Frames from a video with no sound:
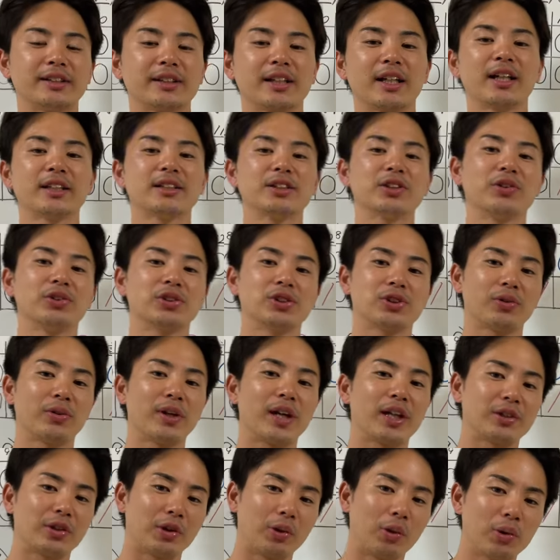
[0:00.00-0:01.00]
力強い
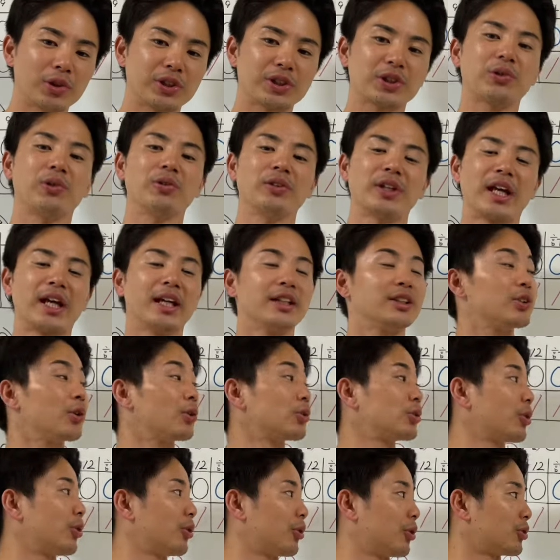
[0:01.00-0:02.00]
ストレートで押し込んで、
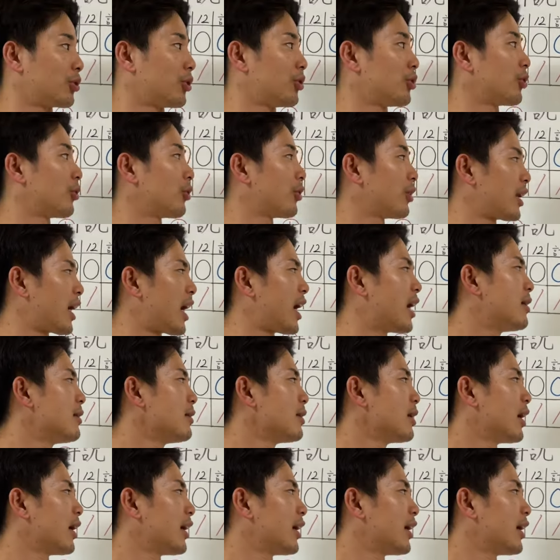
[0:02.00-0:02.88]
ショートゴロというところで、